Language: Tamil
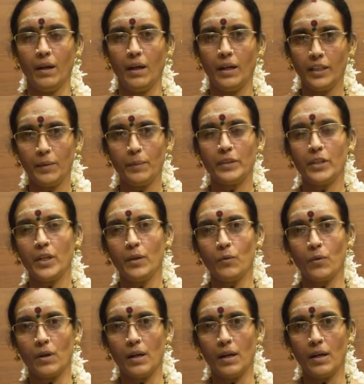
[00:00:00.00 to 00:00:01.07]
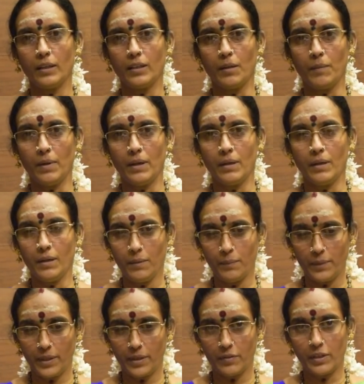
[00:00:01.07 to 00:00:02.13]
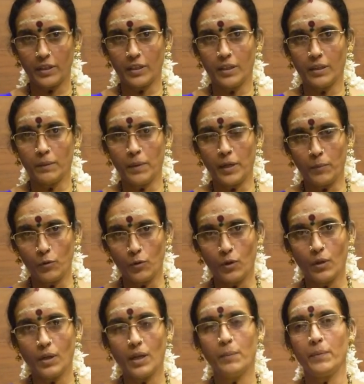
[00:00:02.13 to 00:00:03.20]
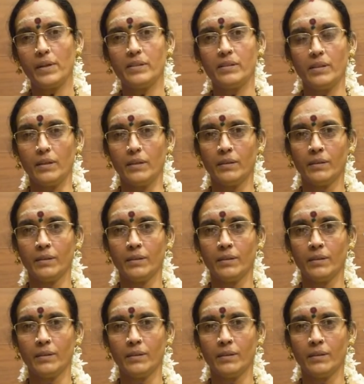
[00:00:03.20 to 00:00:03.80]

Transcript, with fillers: அதே மாதிரி ஒரு நாள் அந்த அம்மா பெரியவர்கிட்ட மனமுருக பேசி